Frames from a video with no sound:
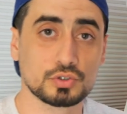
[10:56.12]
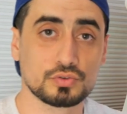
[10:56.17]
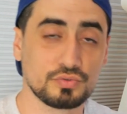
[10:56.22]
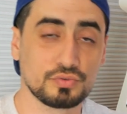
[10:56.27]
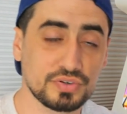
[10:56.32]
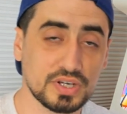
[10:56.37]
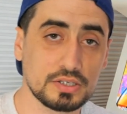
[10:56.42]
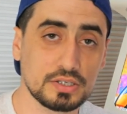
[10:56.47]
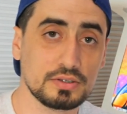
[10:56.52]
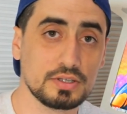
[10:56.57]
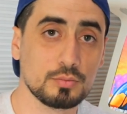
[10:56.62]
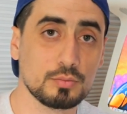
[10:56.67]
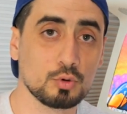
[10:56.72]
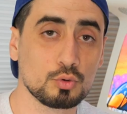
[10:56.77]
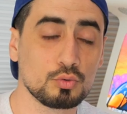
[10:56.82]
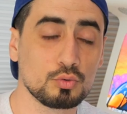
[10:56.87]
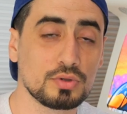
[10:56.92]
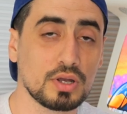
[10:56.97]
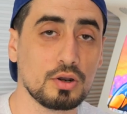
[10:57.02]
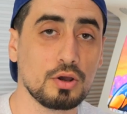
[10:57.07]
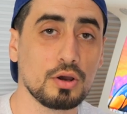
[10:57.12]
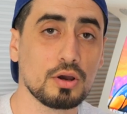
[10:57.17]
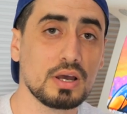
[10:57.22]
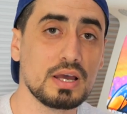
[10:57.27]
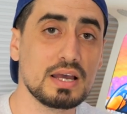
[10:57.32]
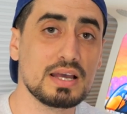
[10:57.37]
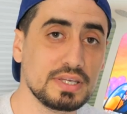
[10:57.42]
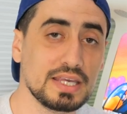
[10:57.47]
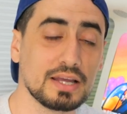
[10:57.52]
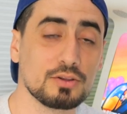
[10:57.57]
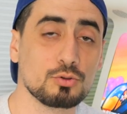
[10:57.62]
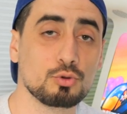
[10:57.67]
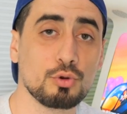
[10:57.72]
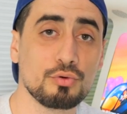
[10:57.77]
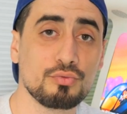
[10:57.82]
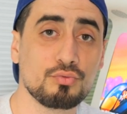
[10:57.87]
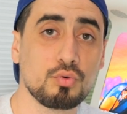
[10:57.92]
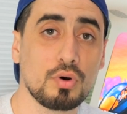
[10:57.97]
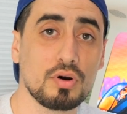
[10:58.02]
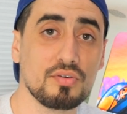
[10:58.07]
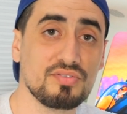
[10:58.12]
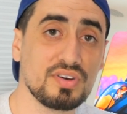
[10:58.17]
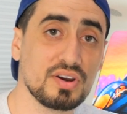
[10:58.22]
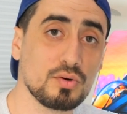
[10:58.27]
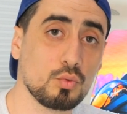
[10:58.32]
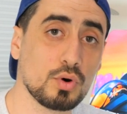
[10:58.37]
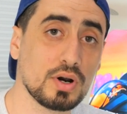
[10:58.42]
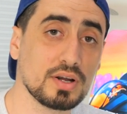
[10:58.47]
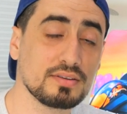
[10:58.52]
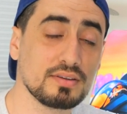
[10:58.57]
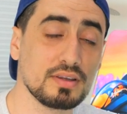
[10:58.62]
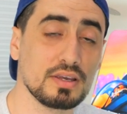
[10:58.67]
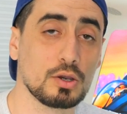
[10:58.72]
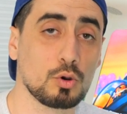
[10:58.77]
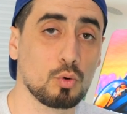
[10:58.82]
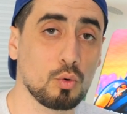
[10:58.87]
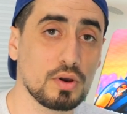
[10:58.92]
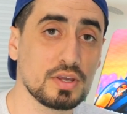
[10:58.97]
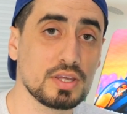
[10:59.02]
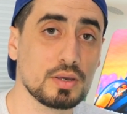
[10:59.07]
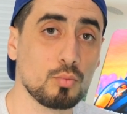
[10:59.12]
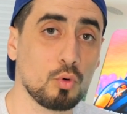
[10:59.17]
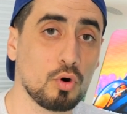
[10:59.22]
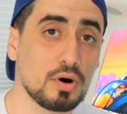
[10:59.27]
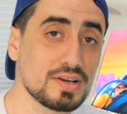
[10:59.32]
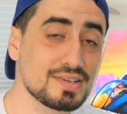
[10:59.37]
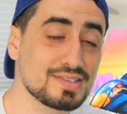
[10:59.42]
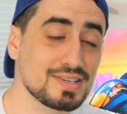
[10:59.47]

je vous ferai une démo tout à l'heure. Il y a 2 fois 20 watts et croyez-moi,